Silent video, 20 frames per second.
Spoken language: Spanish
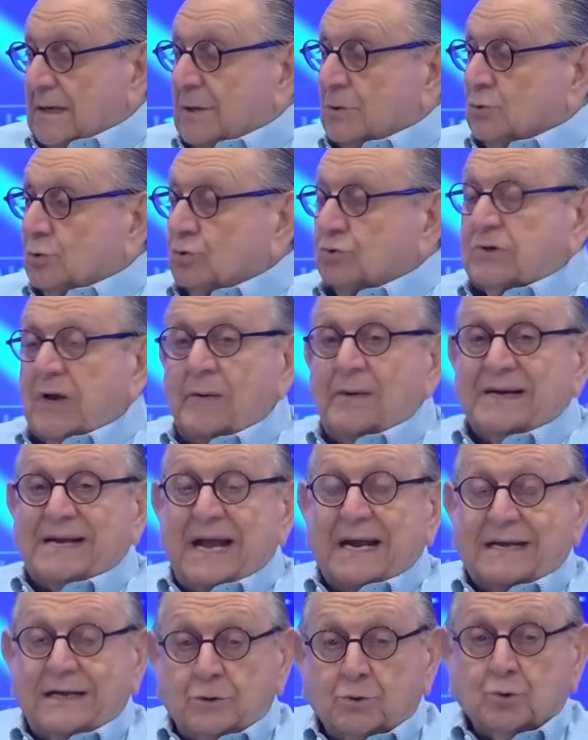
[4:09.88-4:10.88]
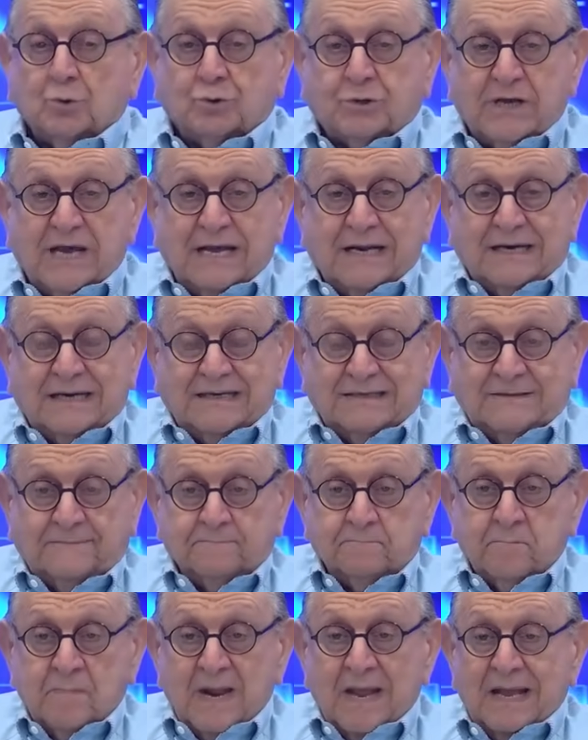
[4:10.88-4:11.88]
Tú sabes que aquí tú tienes
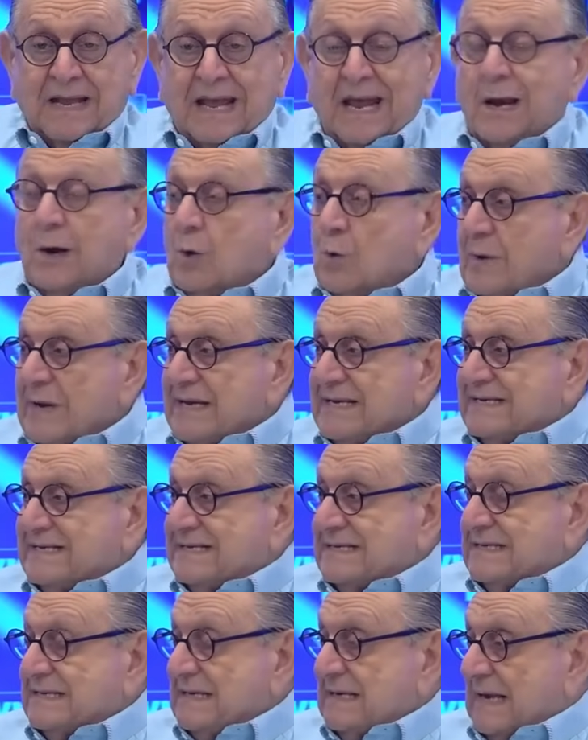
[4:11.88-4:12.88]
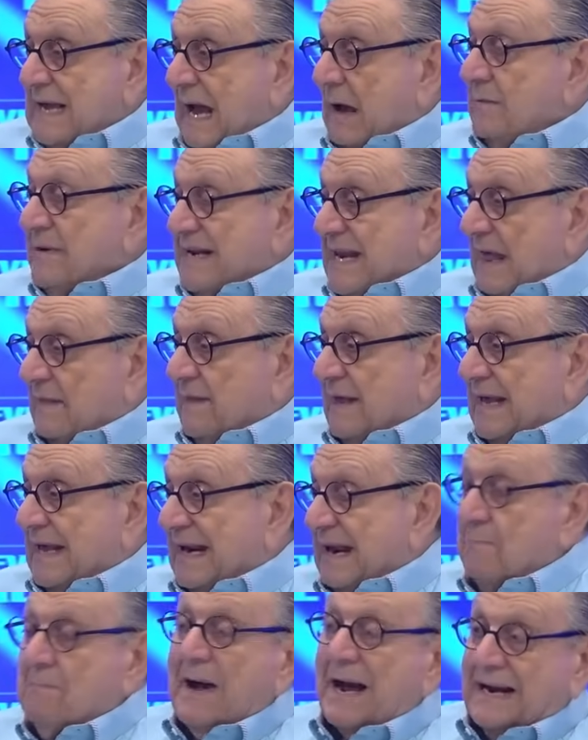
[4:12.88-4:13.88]
que Luis
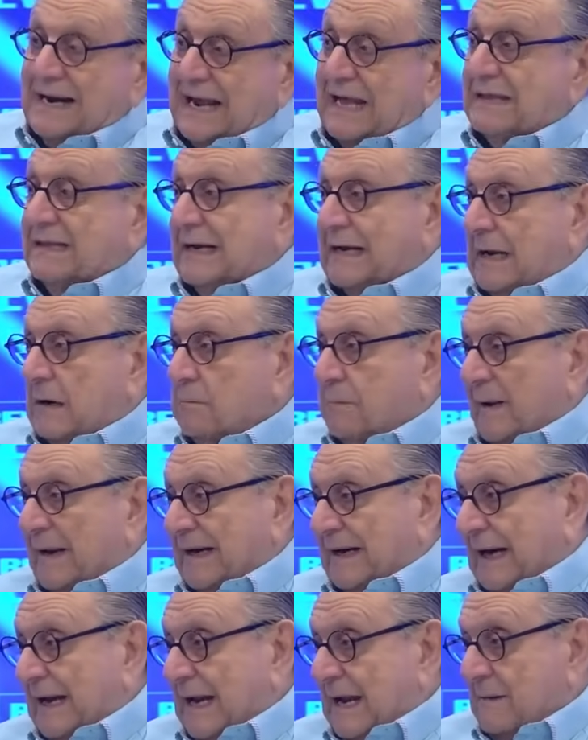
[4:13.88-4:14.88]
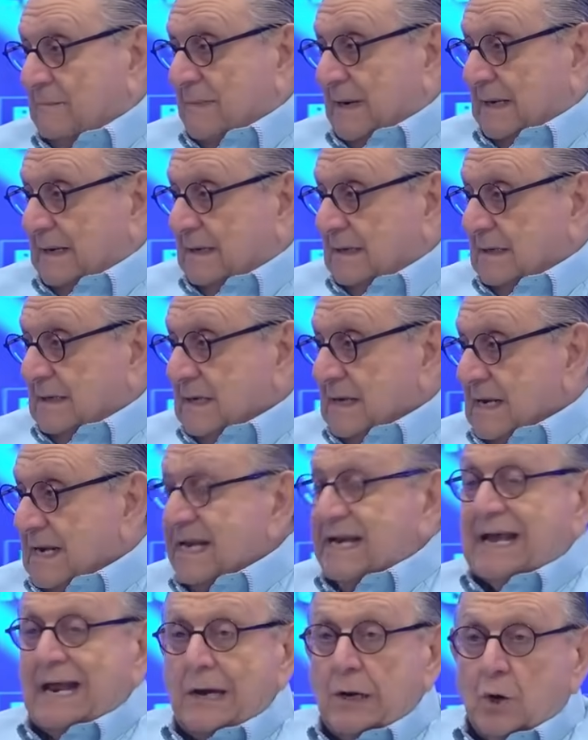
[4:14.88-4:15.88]
Abinader es más grande que el PRM
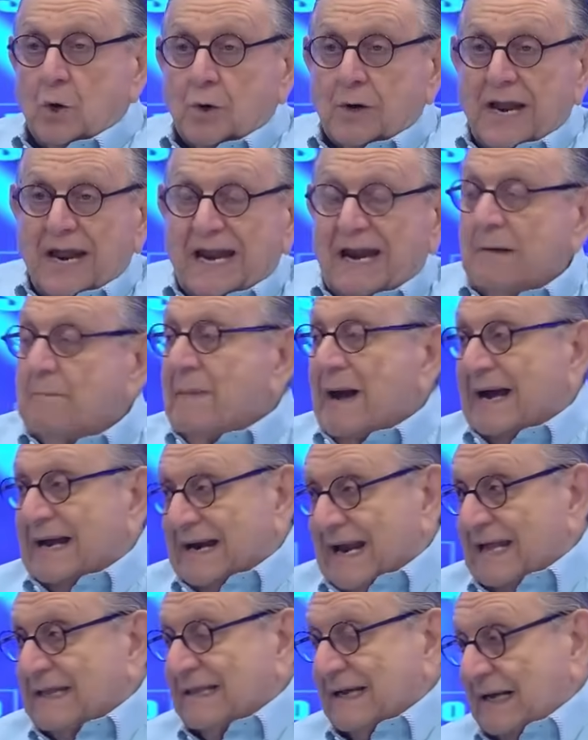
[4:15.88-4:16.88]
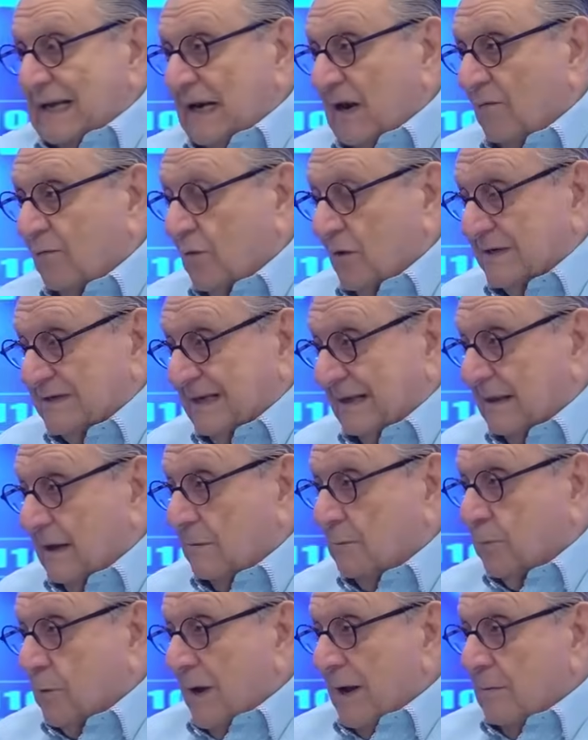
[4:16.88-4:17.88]
y que Leonel es más grande que la Fuerza
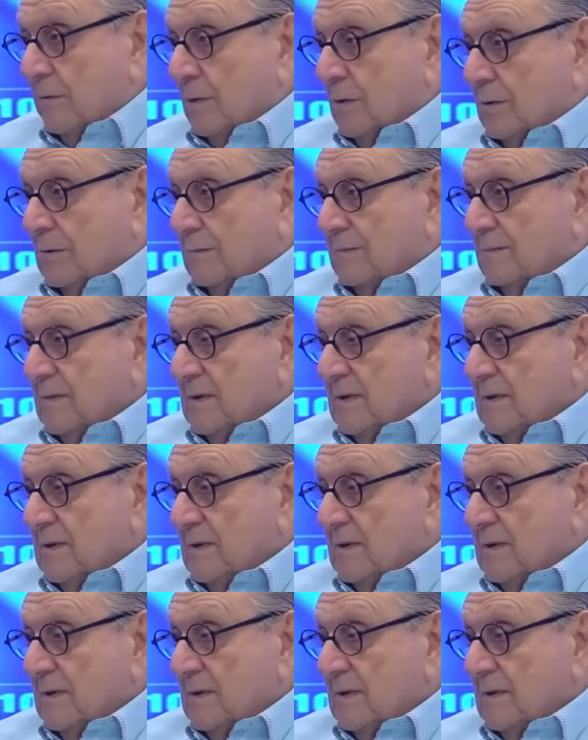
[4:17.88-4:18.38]
del Pueblo,